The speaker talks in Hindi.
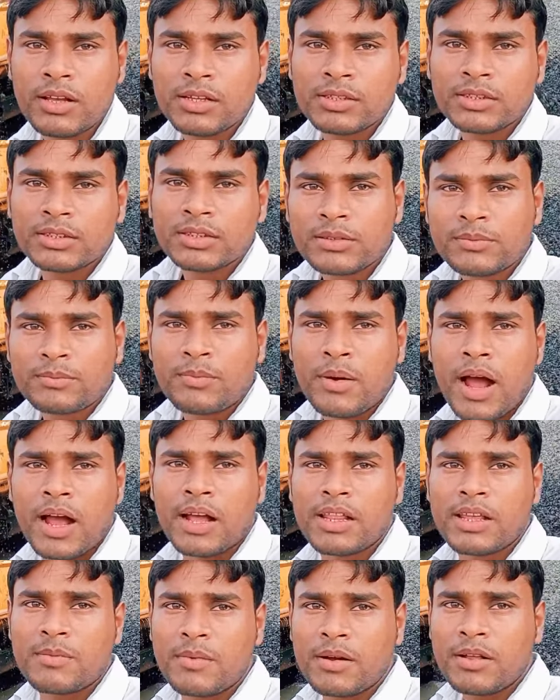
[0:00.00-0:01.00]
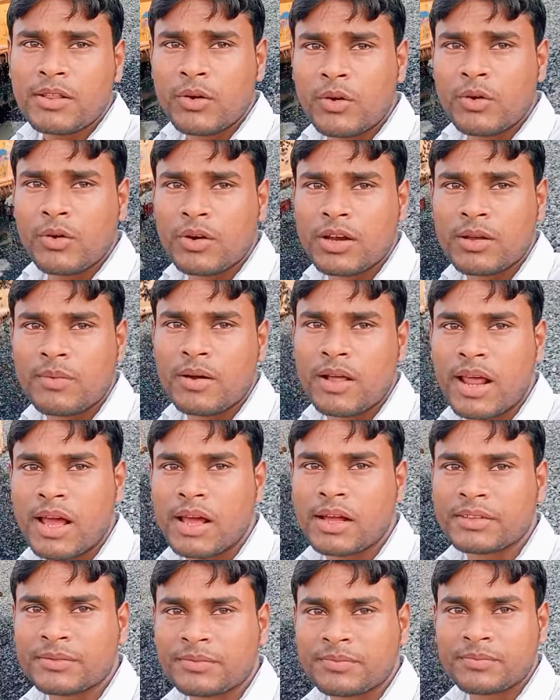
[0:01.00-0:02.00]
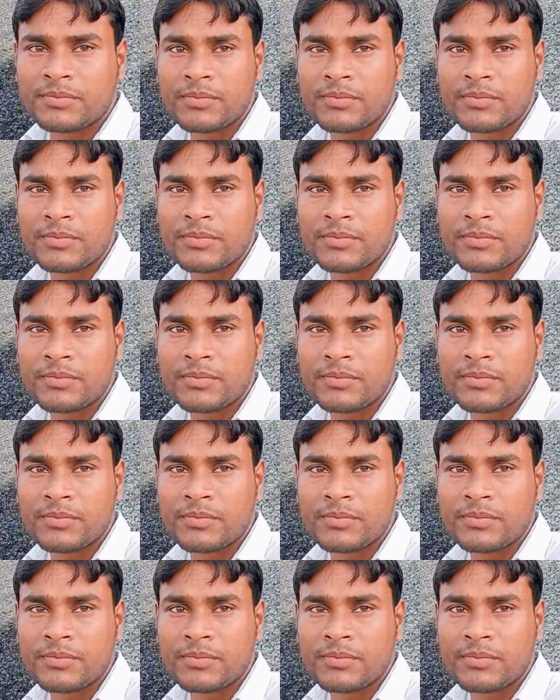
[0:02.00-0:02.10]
फ़ायदेमंद होने वाला है